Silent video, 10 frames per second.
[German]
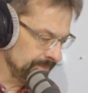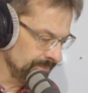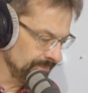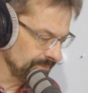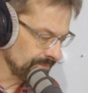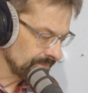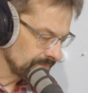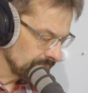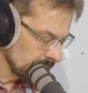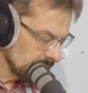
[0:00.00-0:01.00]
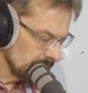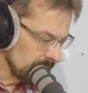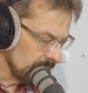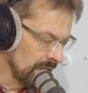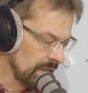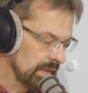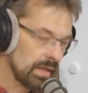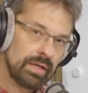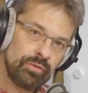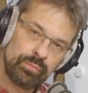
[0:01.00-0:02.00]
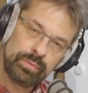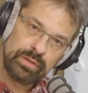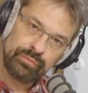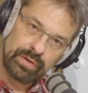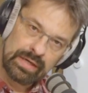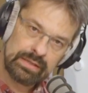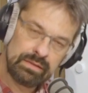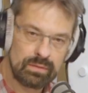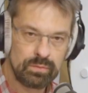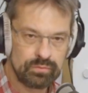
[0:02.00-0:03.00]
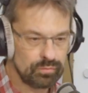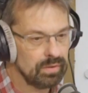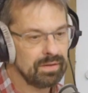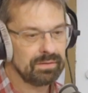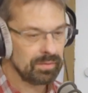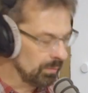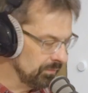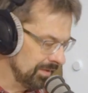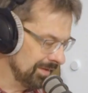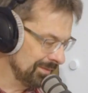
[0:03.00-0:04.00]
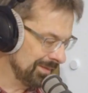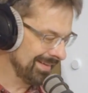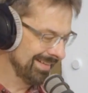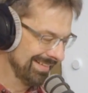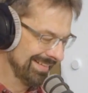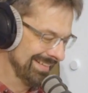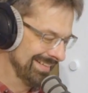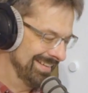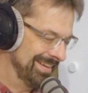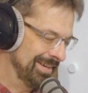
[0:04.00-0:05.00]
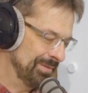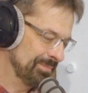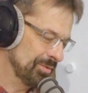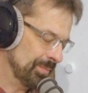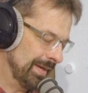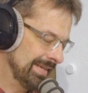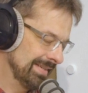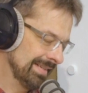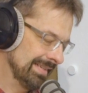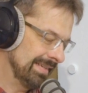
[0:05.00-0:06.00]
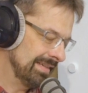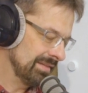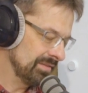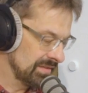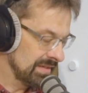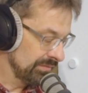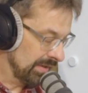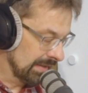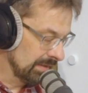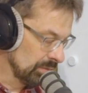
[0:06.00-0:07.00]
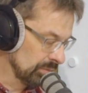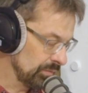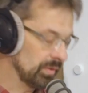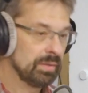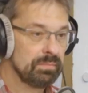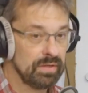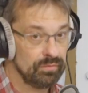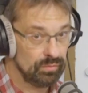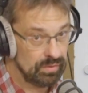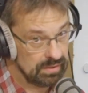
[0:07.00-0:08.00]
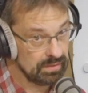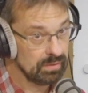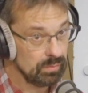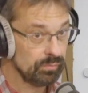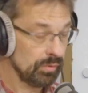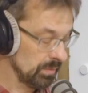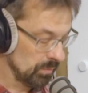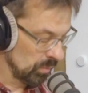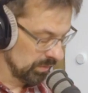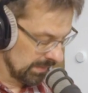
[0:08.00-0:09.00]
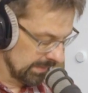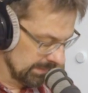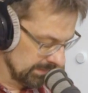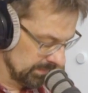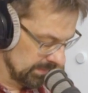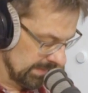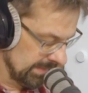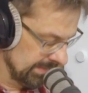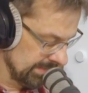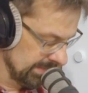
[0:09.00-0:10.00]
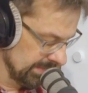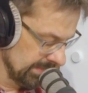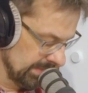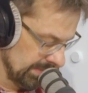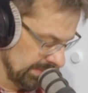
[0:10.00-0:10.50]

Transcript: Mhm. Da geht es um die Verhandlung, zu der kommen wir ja noch ähm, später, in die Verhandlung vor dem Synedrium, vor dem Hohen Rat. Und da heißt es,